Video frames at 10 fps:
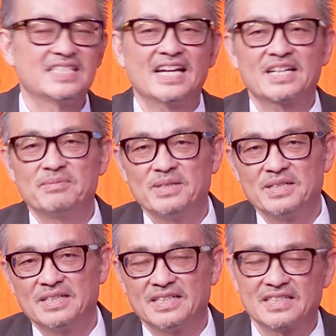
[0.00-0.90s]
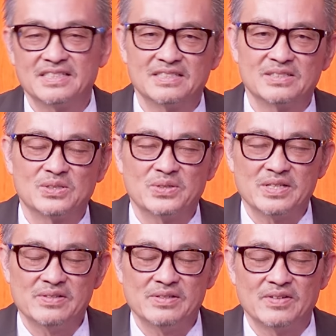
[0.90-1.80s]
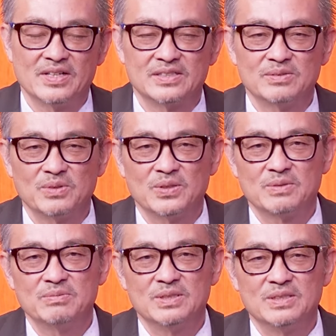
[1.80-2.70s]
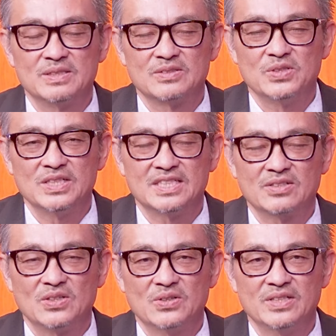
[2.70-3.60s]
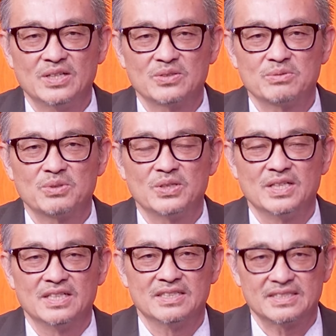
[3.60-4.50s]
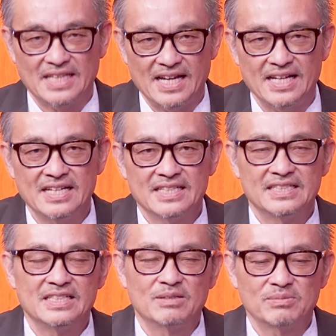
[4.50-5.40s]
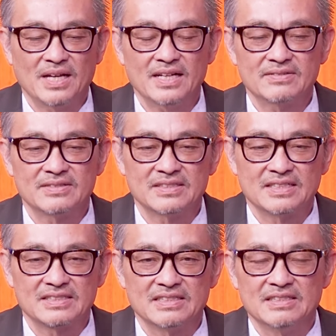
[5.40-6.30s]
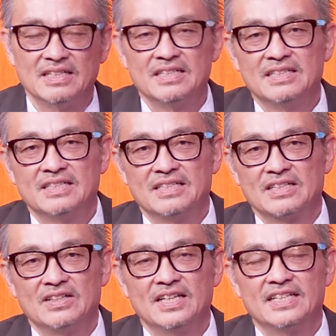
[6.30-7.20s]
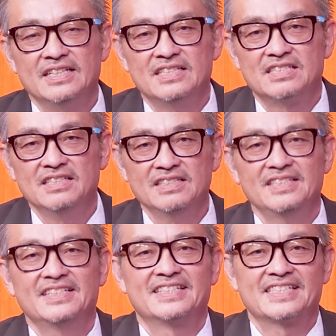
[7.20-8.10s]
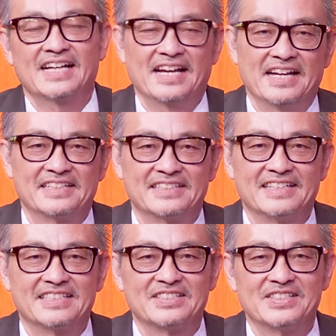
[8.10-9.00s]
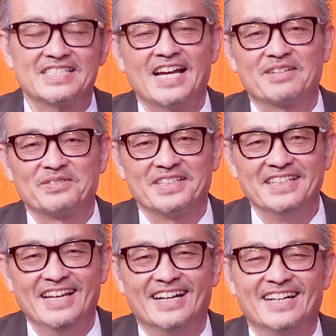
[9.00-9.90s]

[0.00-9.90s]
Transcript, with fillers: xác cảm ơn ờ, kỹ sư Tony và chúng tôi cũng thường xuyên trao đổi dẫu chúng tôi ở xa đi công tác và thật sự ờ, gọi là đi sứ ờ, sang hàng nghe cho nó sang một tí